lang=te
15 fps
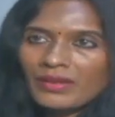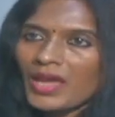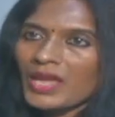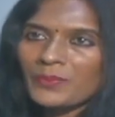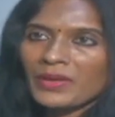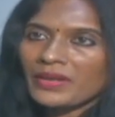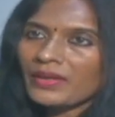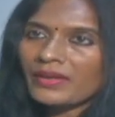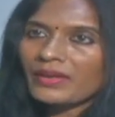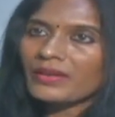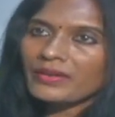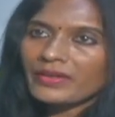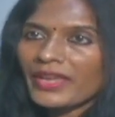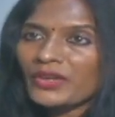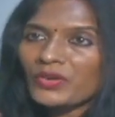నార్మల్గా
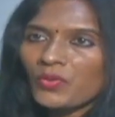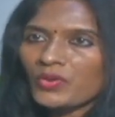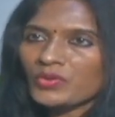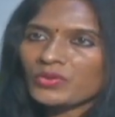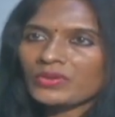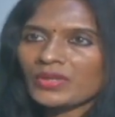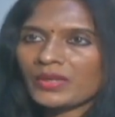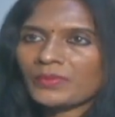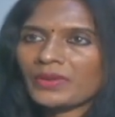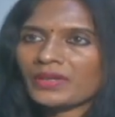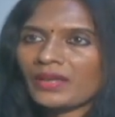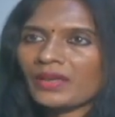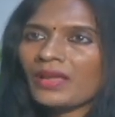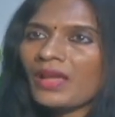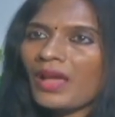ఎక్కువ
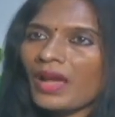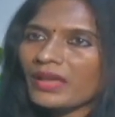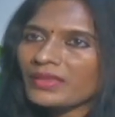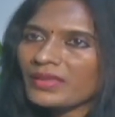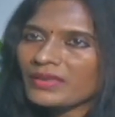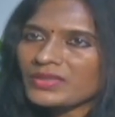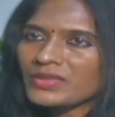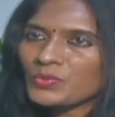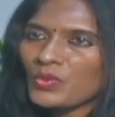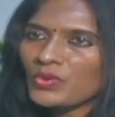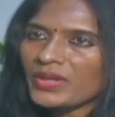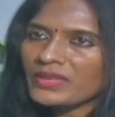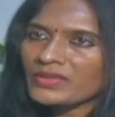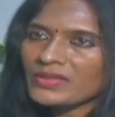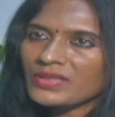అవుతుందనమాట అదే
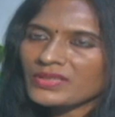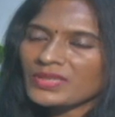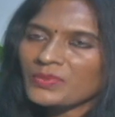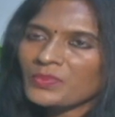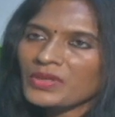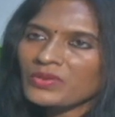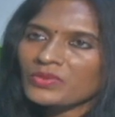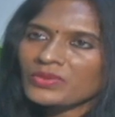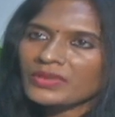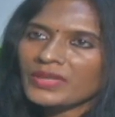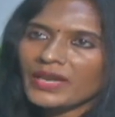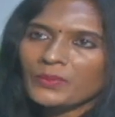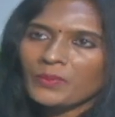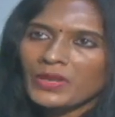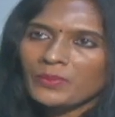స్మోకింగ్ చేసి మీరు
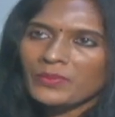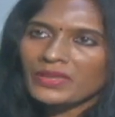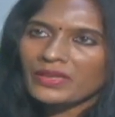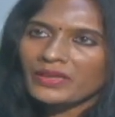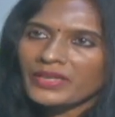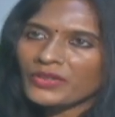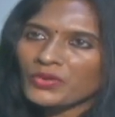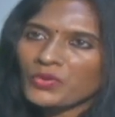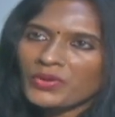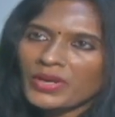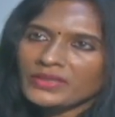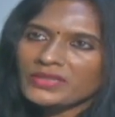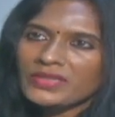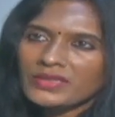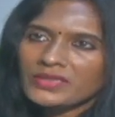థ్రెడ్మిల్ మీద ఎక్కువ
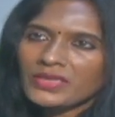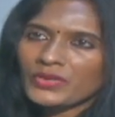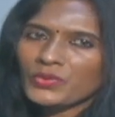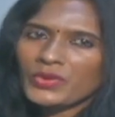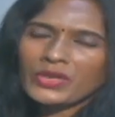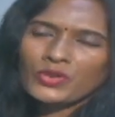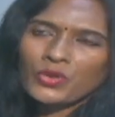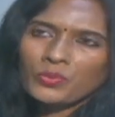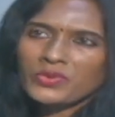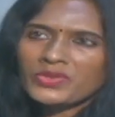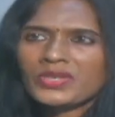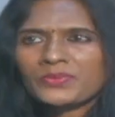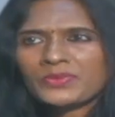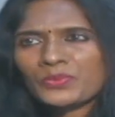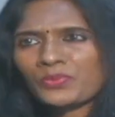రన్ చేశారు ఎక్కువ
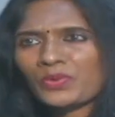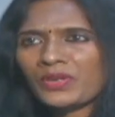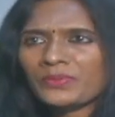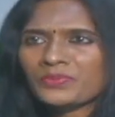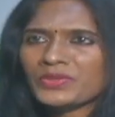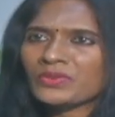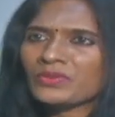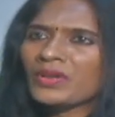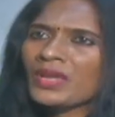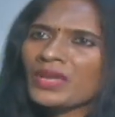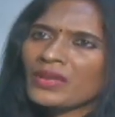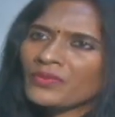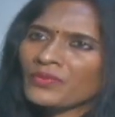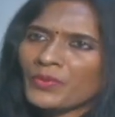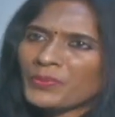పుషప్స్ పుల్అప్స్
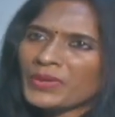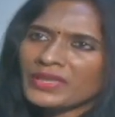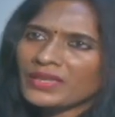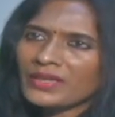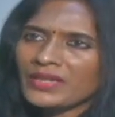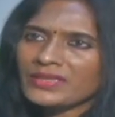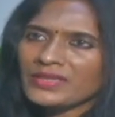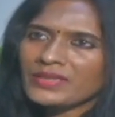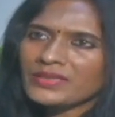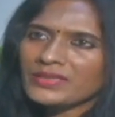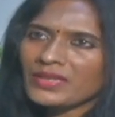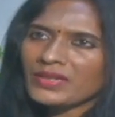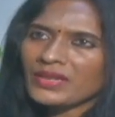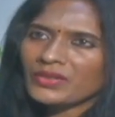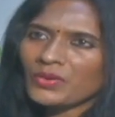విపరీతంగా
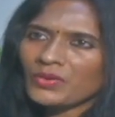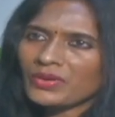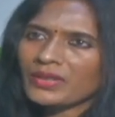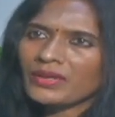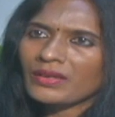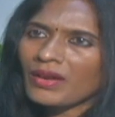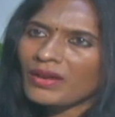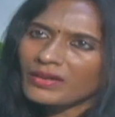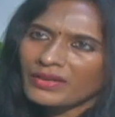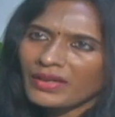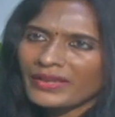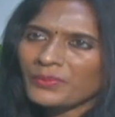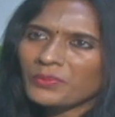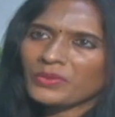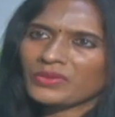చేస్తారు అనుకోండి హార్ట్
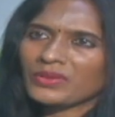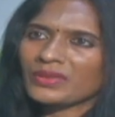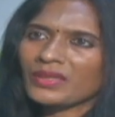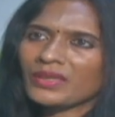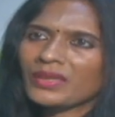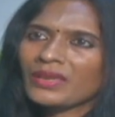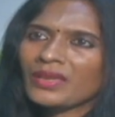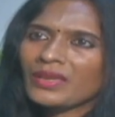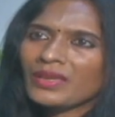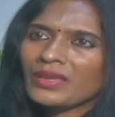ఆగిపోతుంది